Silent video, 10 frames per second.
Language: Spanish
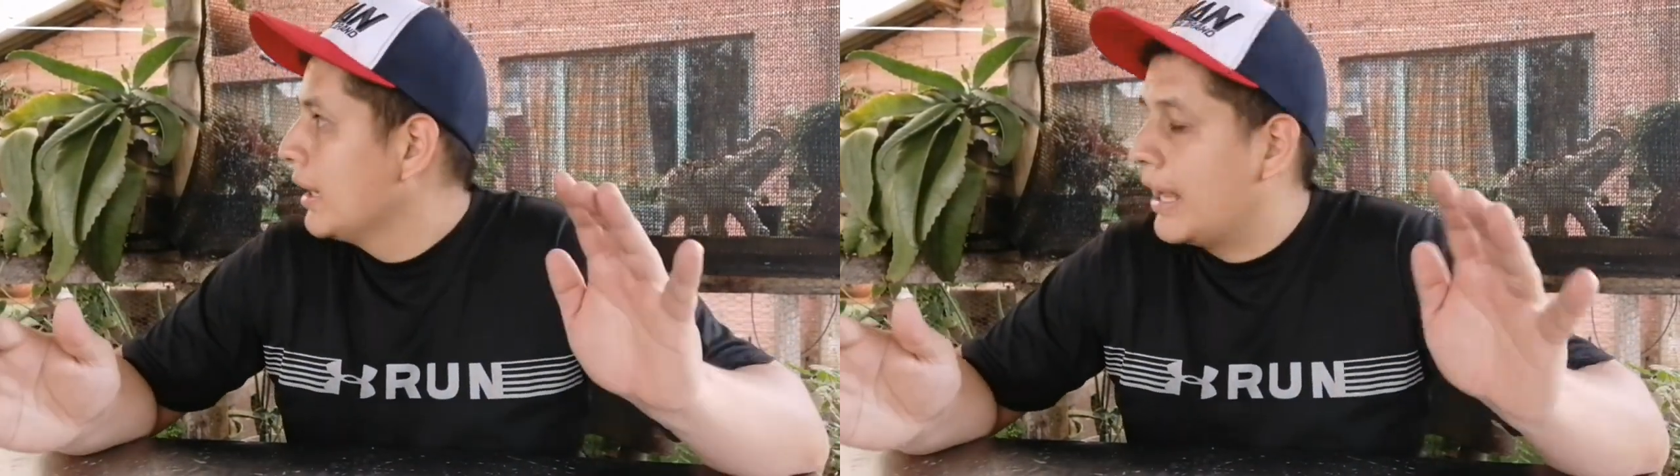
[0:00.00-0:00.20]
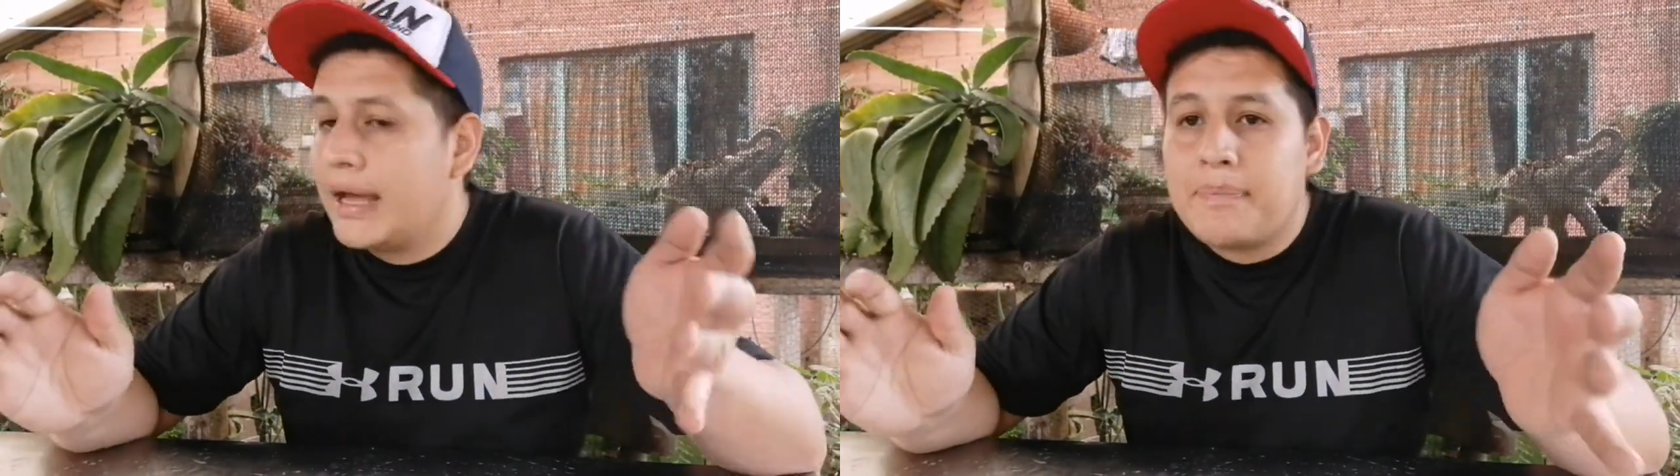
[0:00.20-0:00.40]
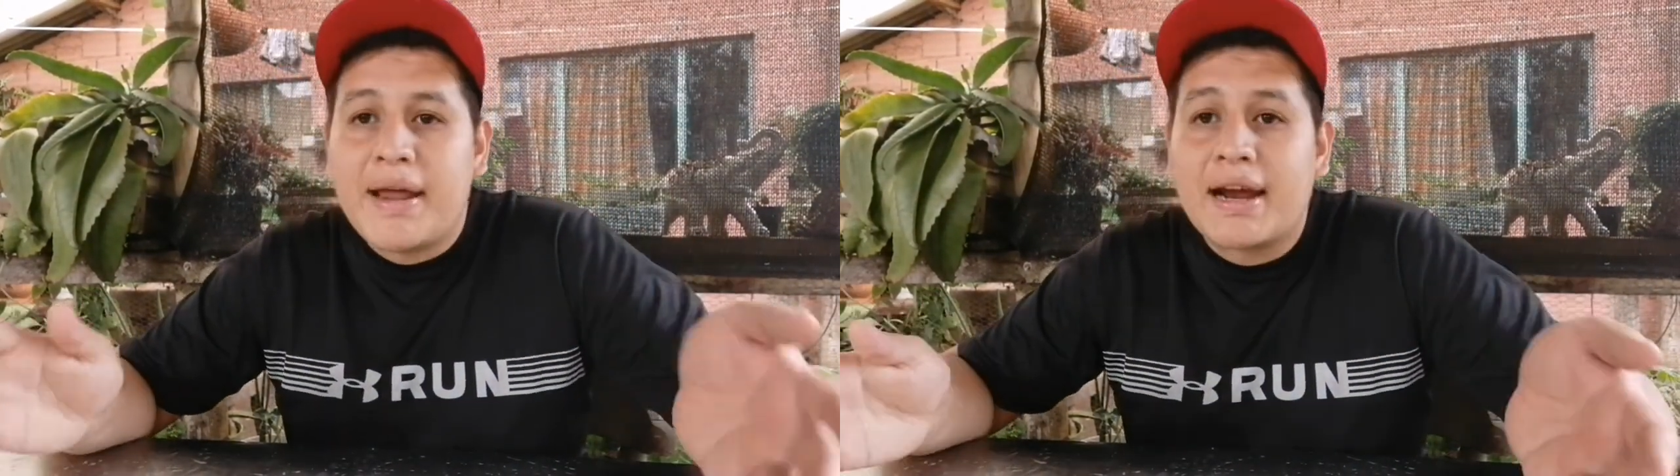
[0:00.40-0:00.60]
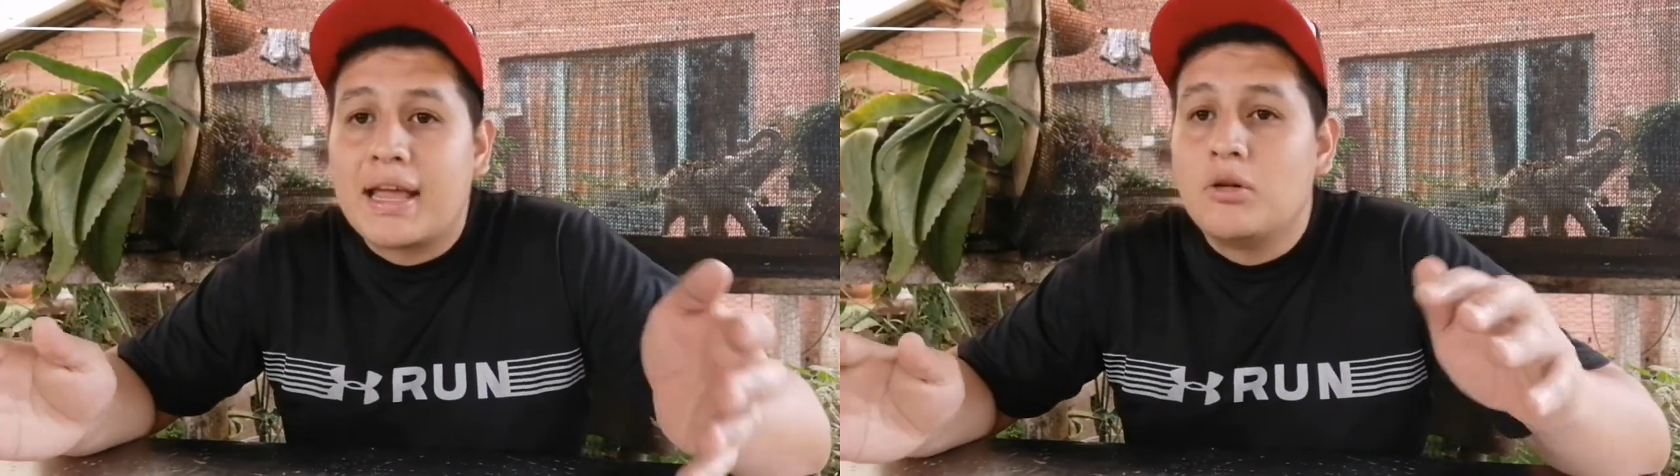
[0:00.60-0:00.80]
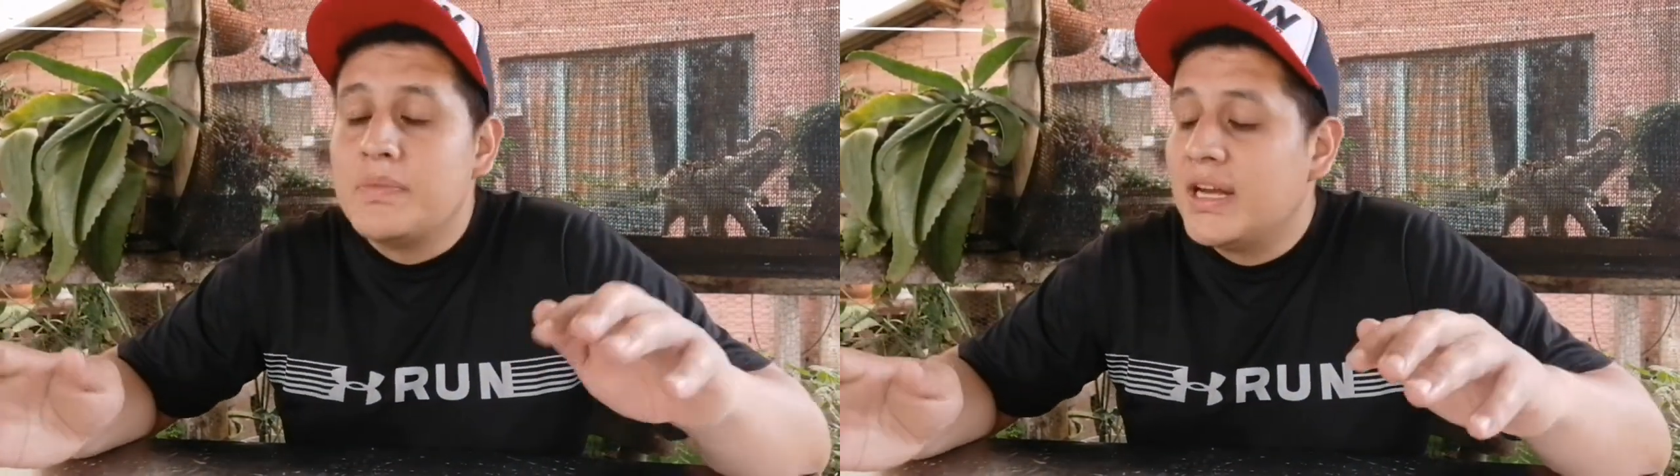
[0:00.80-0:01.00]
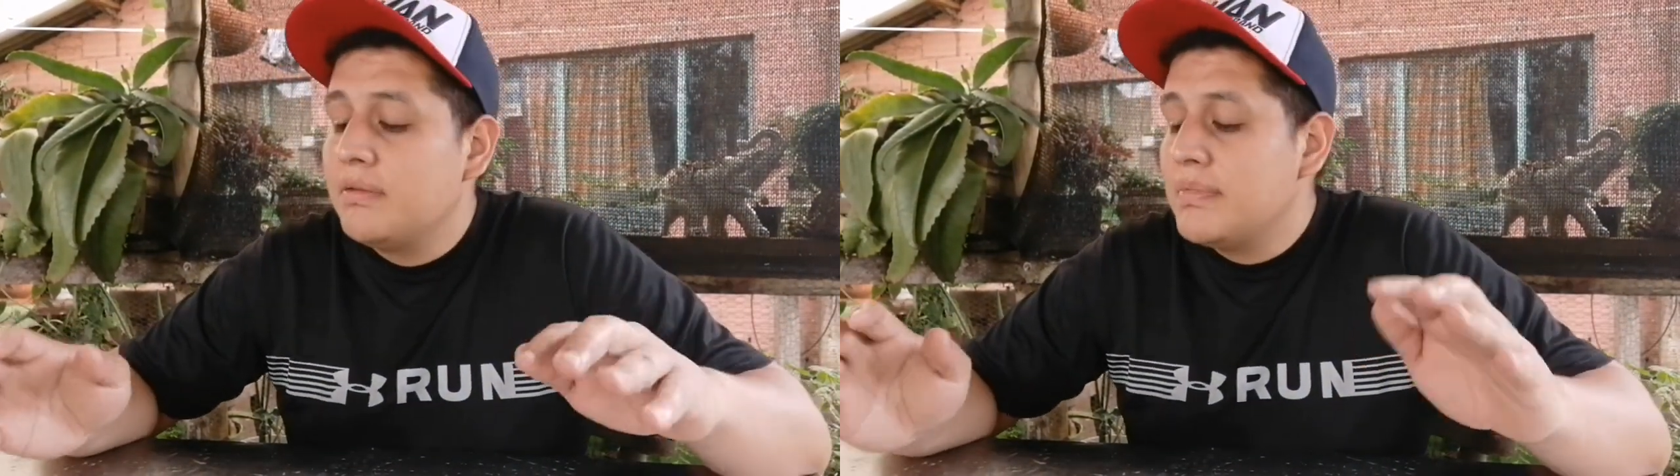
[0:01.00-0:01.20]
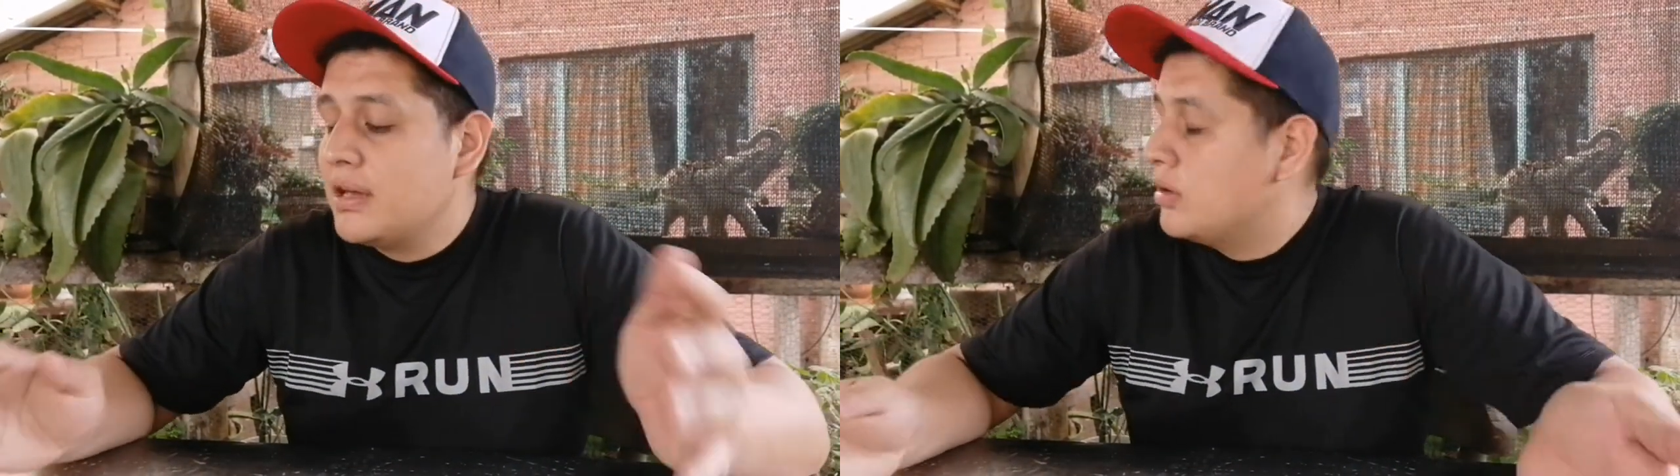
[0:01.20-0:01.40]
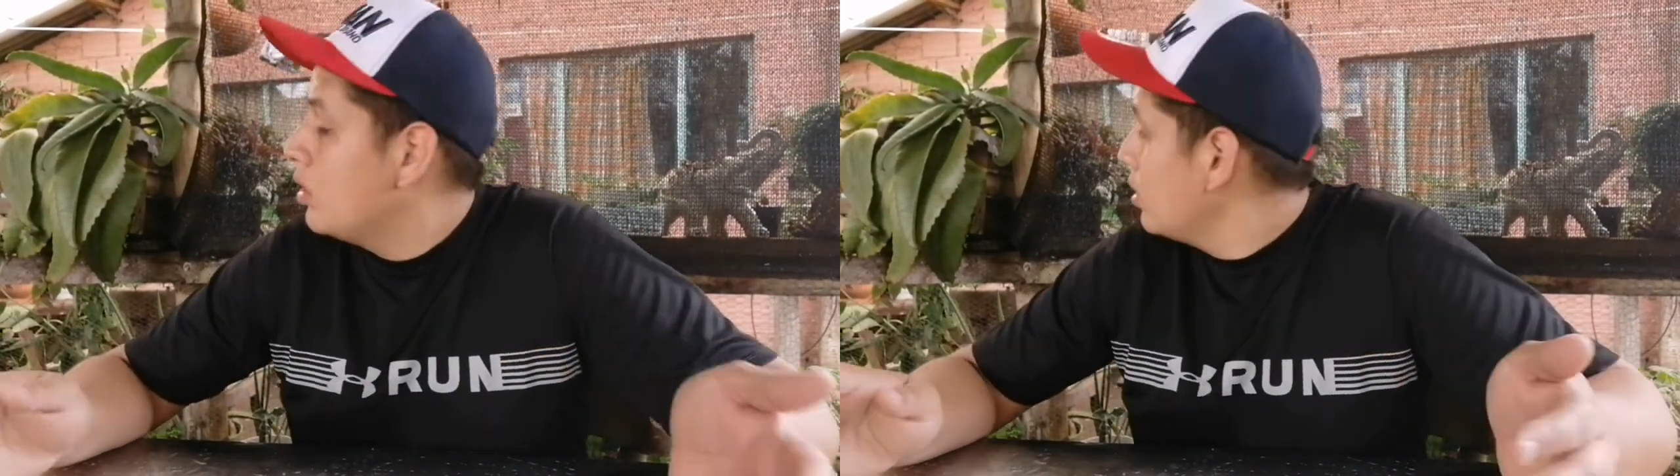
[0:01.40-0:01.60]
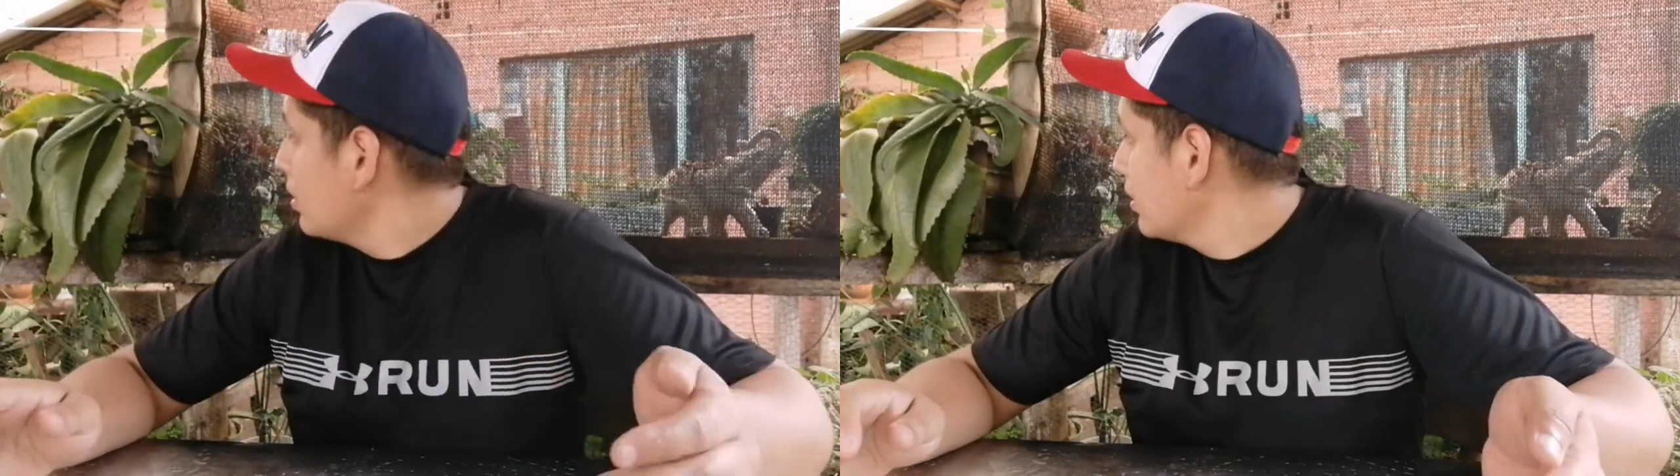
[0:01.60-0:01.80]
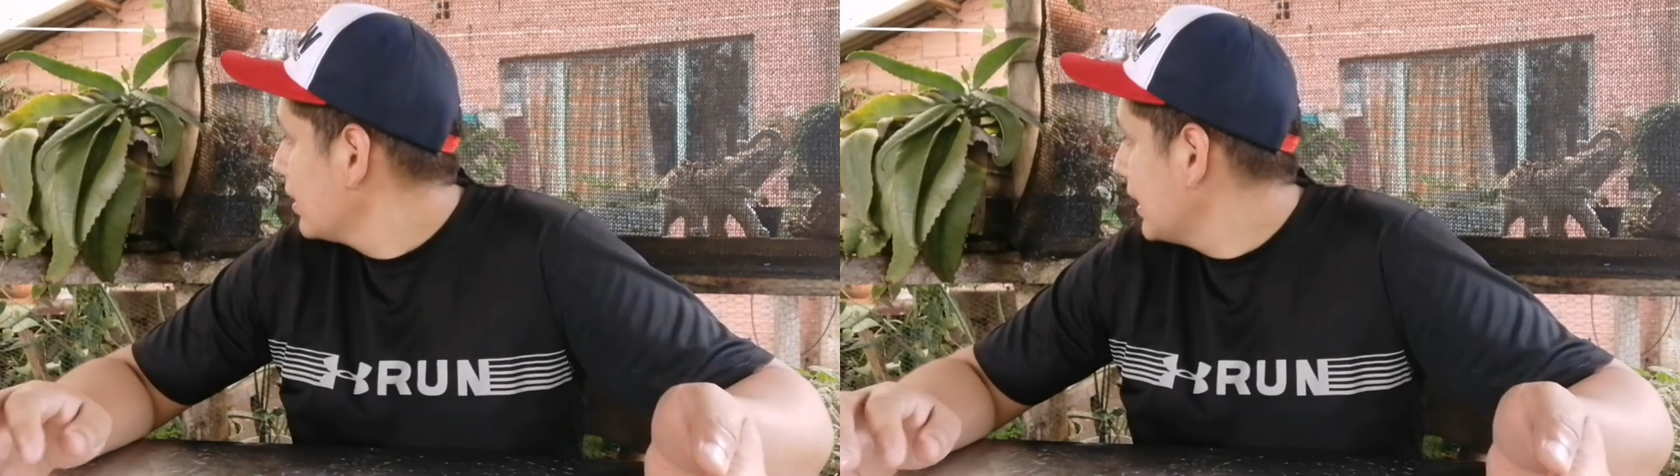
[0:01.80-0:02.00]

eh, para que lo miren mejor